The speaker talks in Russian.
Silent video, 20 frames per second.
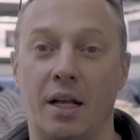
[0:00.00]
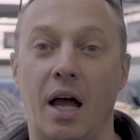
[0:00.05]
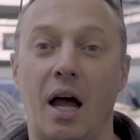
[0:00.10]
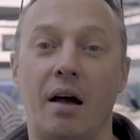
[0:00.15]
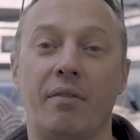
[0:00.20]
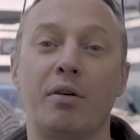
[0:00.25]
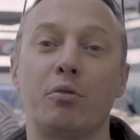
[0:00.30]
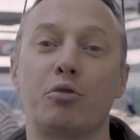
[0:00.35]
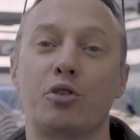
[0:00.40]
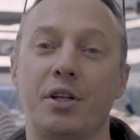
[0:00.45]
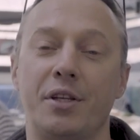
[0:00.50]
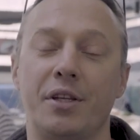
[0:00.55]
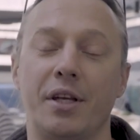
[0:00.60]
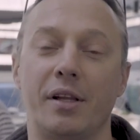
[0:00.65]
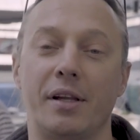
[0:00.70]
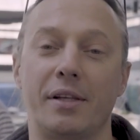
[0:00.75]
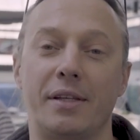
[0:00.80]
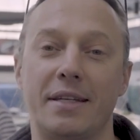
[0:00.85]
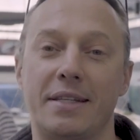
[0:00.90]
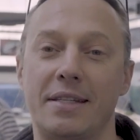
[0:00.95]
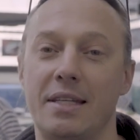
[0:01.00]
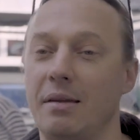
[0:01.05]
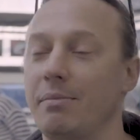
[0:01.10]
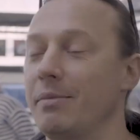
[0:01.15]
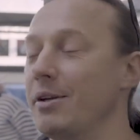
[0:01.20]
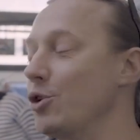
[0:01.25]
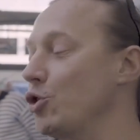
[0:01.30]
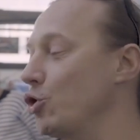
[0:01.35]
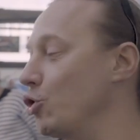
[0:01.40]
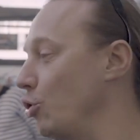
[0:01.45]
а вы уже делайте с
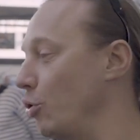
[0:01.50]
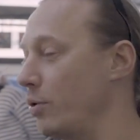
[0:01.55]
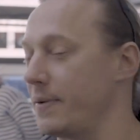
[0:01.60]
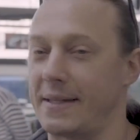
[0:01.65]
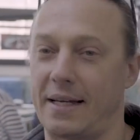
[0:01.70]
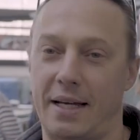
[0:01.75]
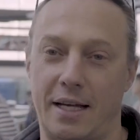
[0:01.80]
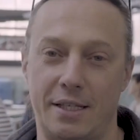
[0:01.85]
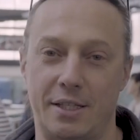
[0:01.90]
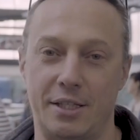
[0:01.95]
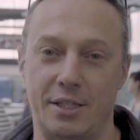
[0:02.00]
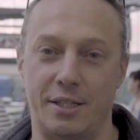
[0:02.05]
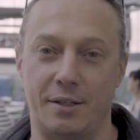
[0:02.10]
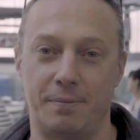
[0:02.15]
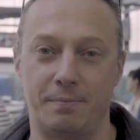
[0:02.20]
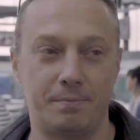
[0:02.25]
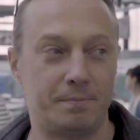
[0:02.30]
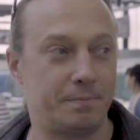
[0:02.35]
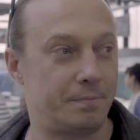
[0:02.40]
ними что захотите.